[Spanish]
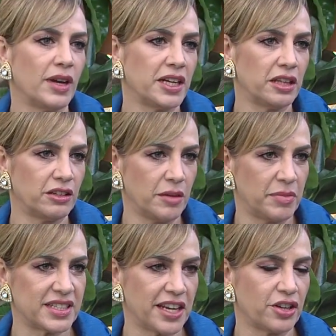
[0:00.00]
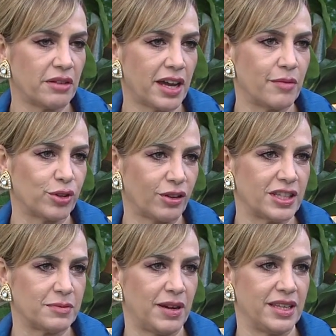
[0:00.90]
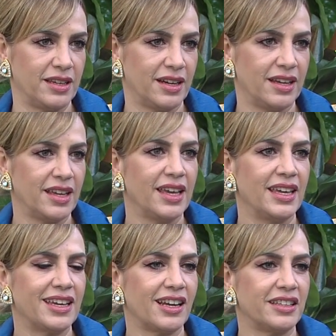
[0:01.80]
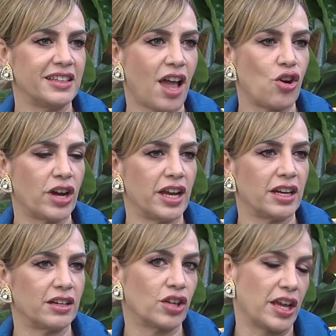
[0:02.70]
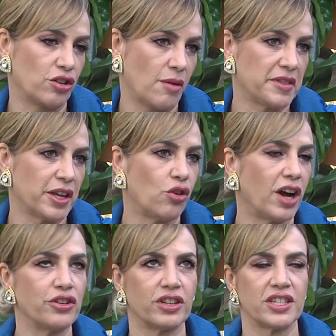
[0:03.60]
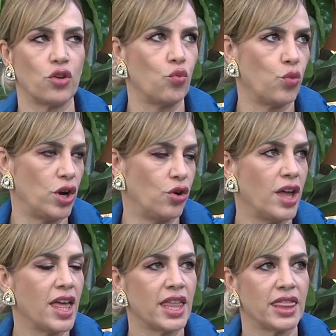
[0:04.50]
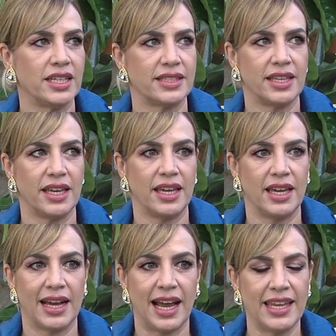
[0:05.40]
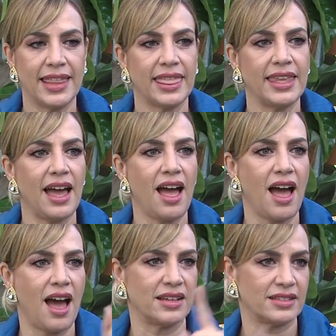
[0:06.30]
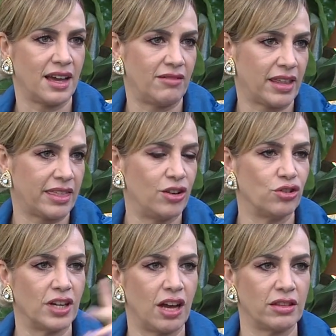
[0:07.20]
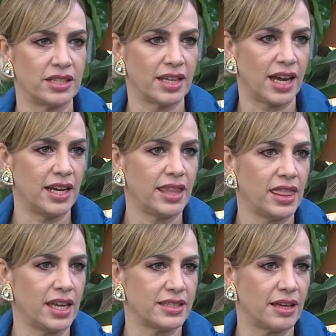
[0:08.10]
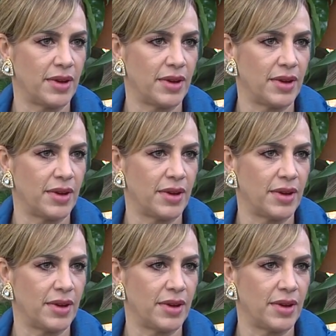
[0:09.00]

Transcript: imagínate un empresario que viaje por toda España y que ahora tenga que coger, que normalmente coja, yo qué sé, un vuelo desde Galicia hasta Barcelona, o desde Galicia hasta